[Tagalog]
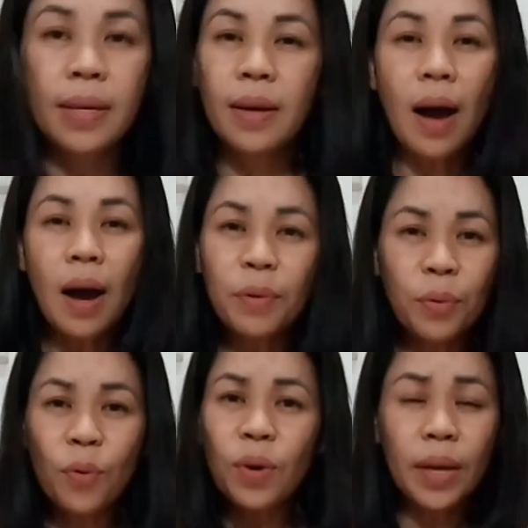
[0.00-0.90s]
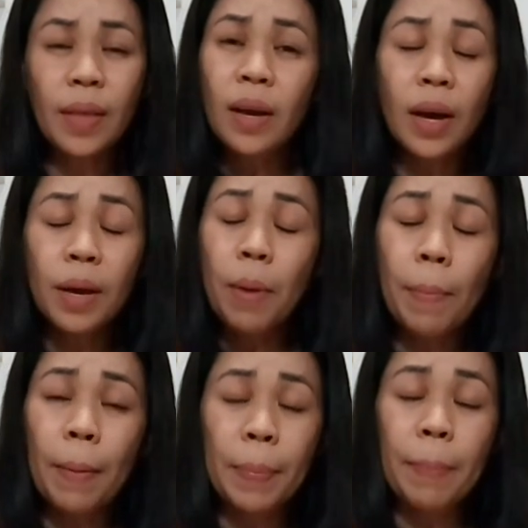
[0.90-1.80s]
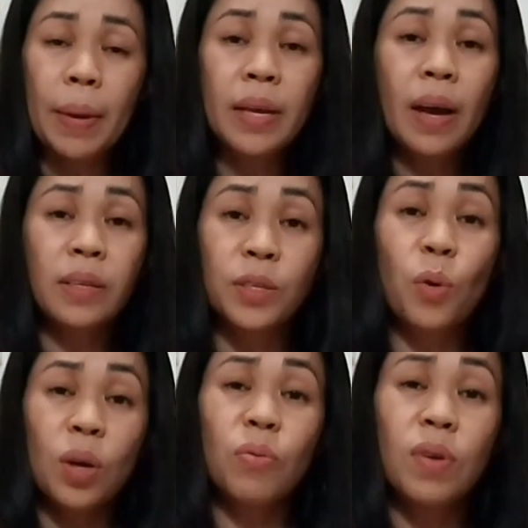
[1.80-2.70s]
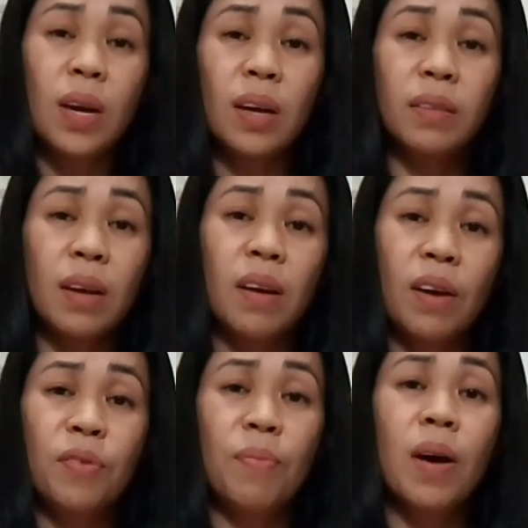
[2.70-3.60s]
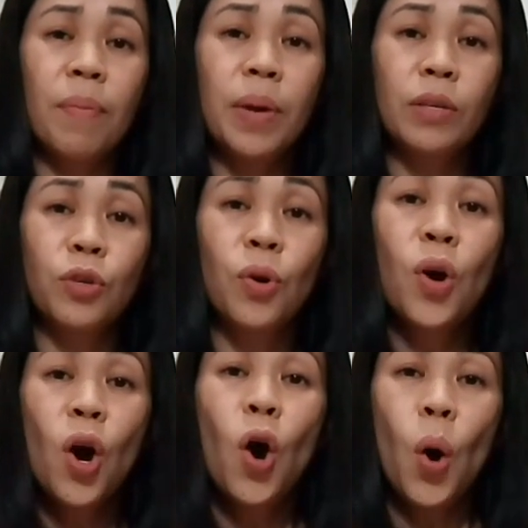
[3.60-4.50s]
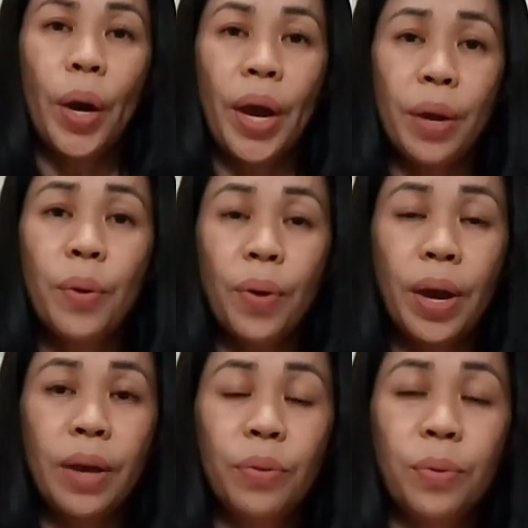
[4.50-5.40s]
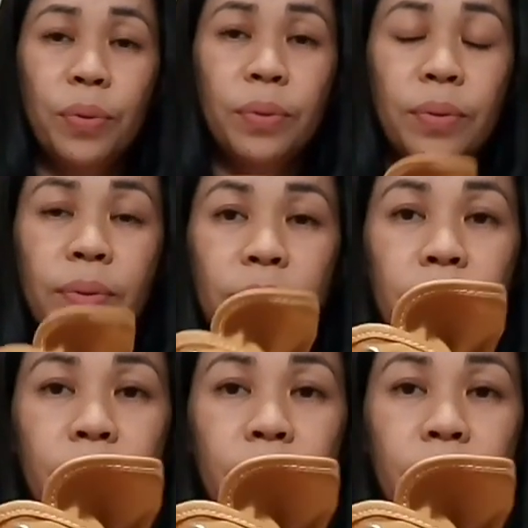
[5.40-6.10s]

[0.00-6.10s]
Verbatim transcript: kasing gaanong kulay talaga na mapagpipilian. So, ito na lang talaga yung mga medyo okay-okay doon.